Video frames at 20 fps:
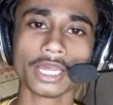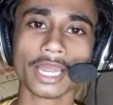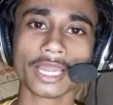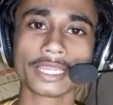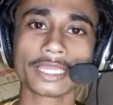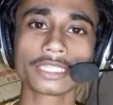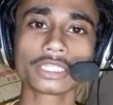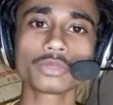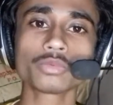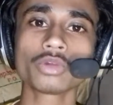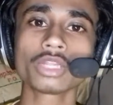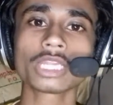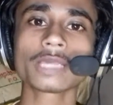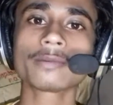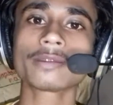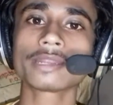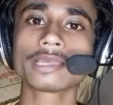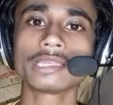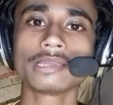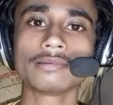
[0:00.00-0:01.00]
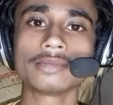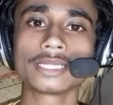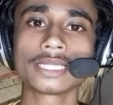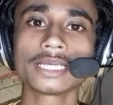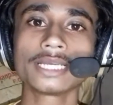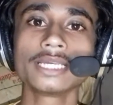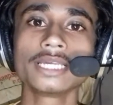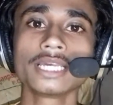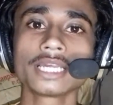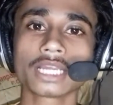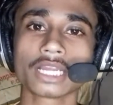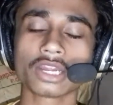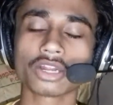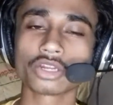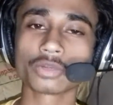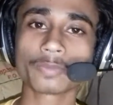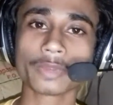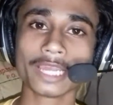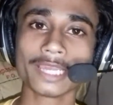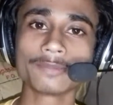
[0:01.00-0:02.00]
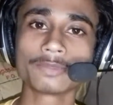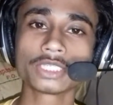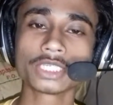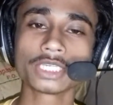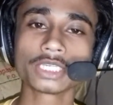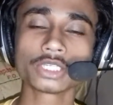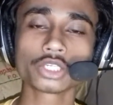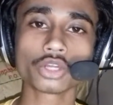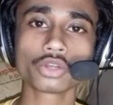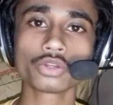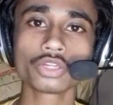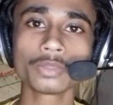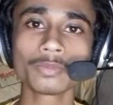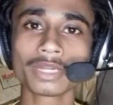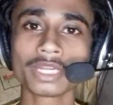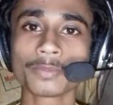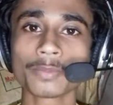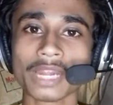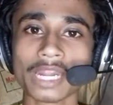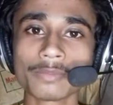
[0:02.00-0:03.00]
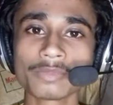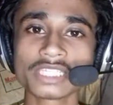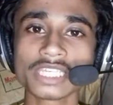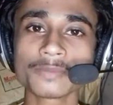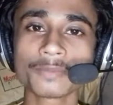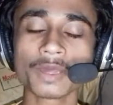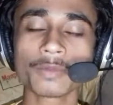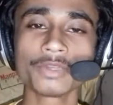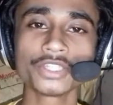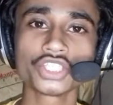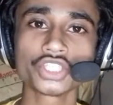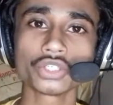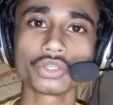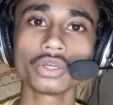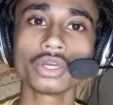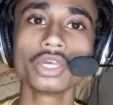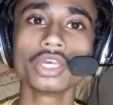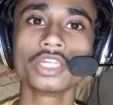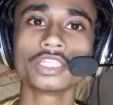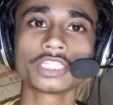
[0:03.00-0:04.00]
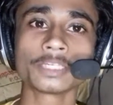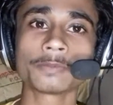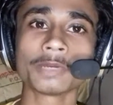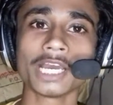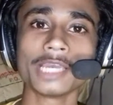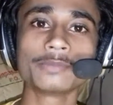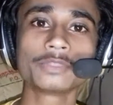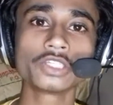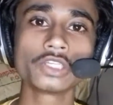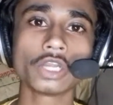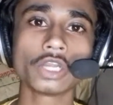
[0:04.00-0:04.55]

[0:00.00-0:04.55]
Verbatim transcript: আগে তো বলতে পারা যাবে না কারণ ফাইভ জি যখনই মানে পারমিশন পাবে জিও যে ফাইভ জি